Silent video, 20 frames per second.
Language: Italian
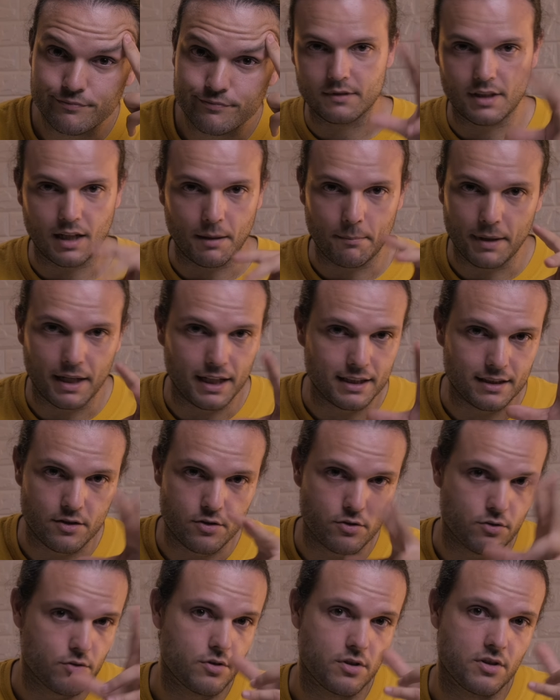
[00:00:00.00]
Tra parentesi,
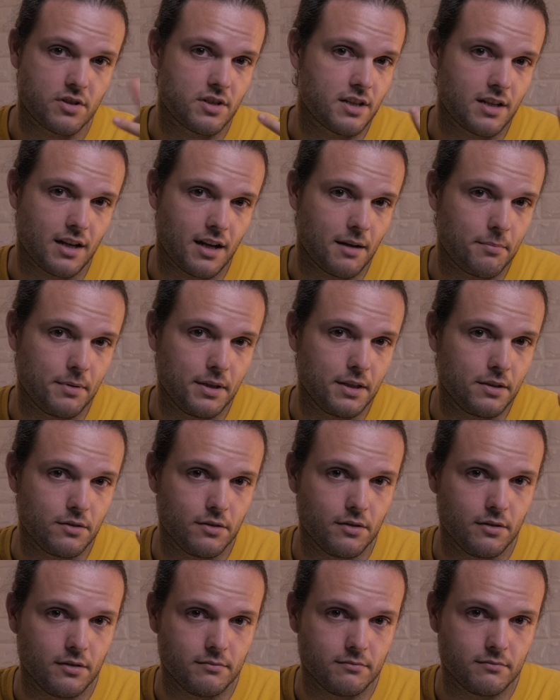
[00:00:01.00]
non so se si è
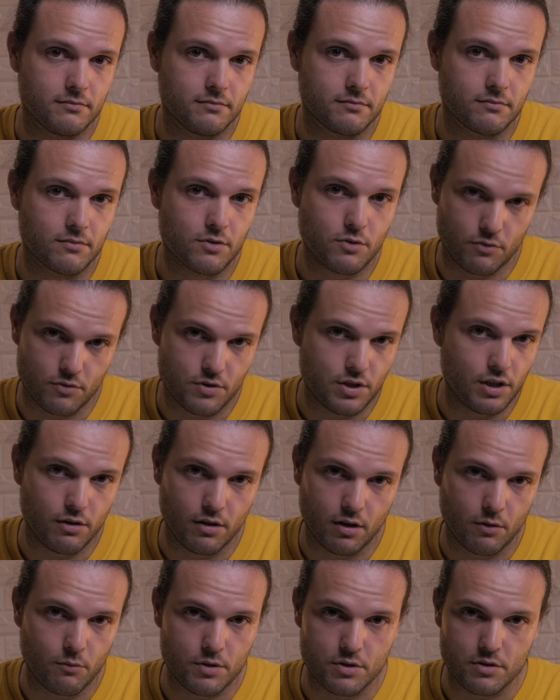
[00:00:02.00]
capito, sconsiglio
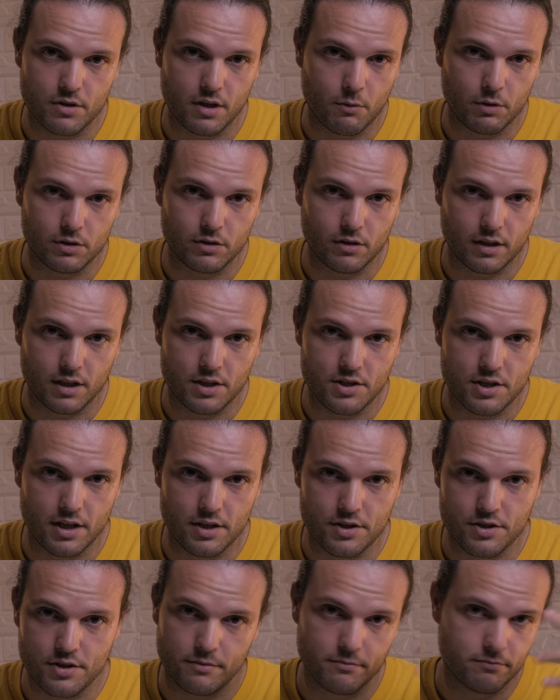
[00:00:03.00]
l'acquisto dei 14
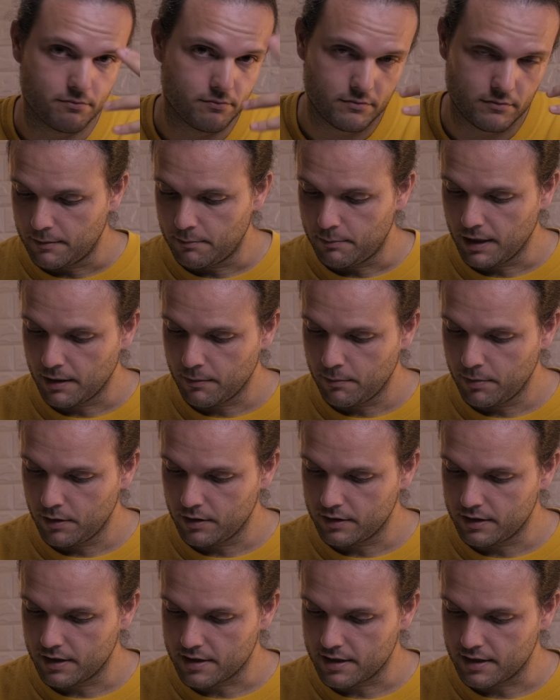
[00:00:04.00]
lisci. Black
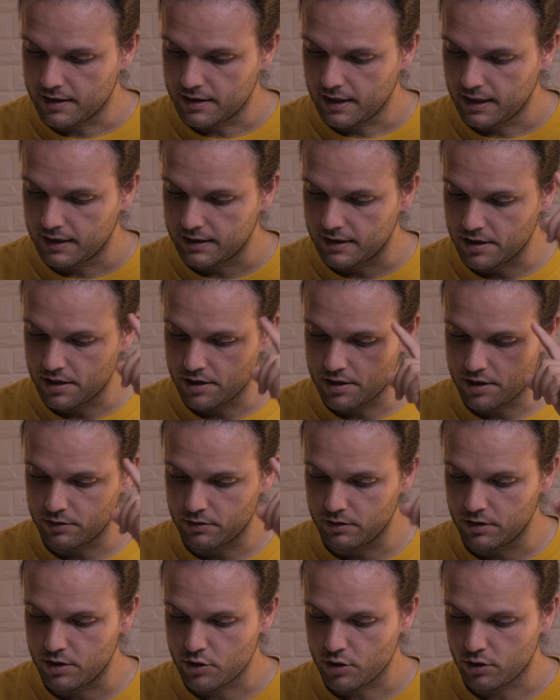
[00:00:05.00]
Blood
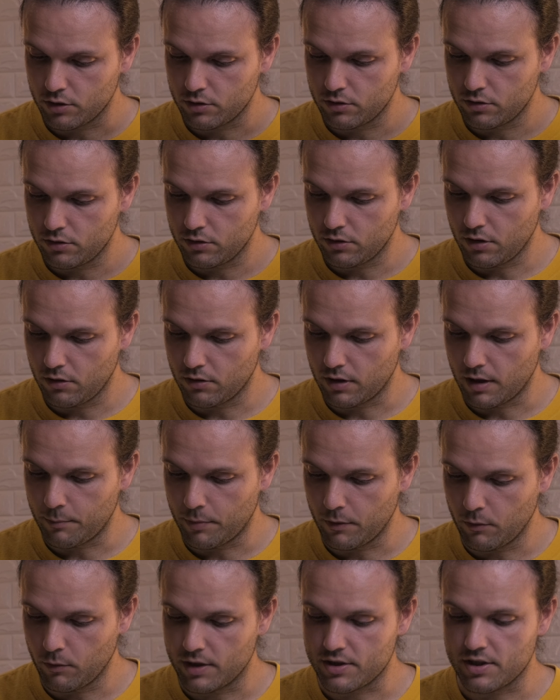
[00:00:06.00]
70618 ho un
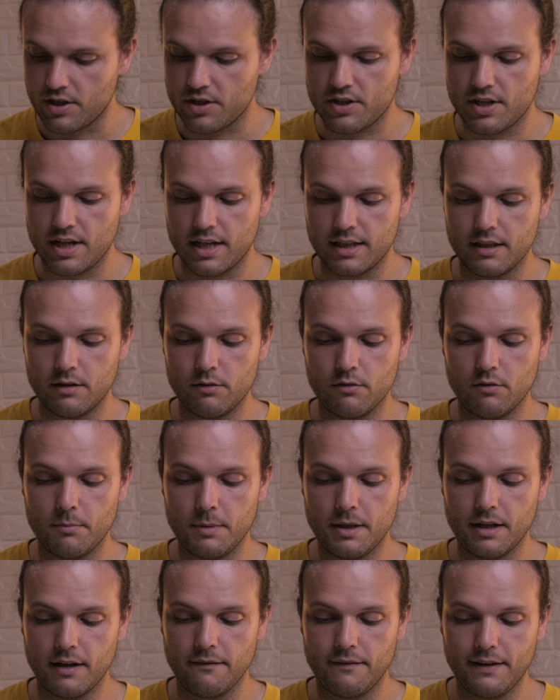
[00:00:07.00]
Apple Watch 6 del
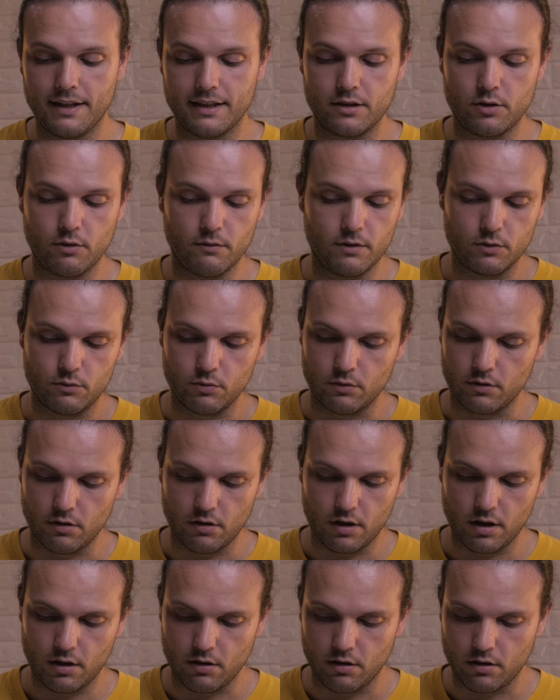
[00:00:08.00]
2020 o 21, non
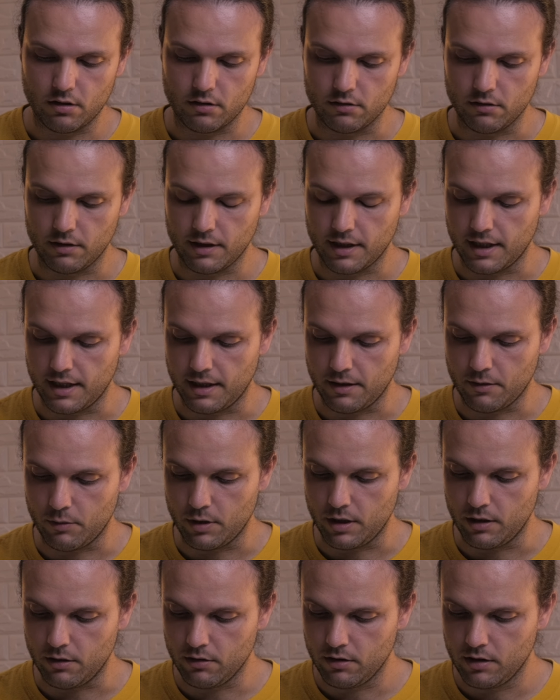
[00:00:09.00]
ricordo, ok,
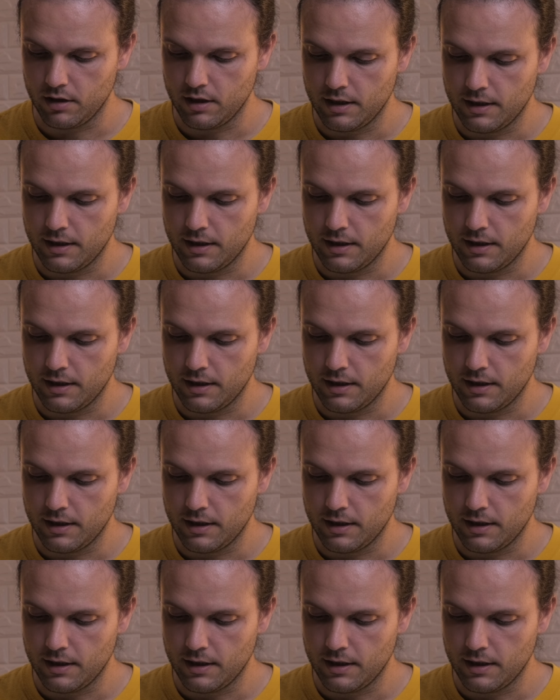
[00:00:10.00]
quello.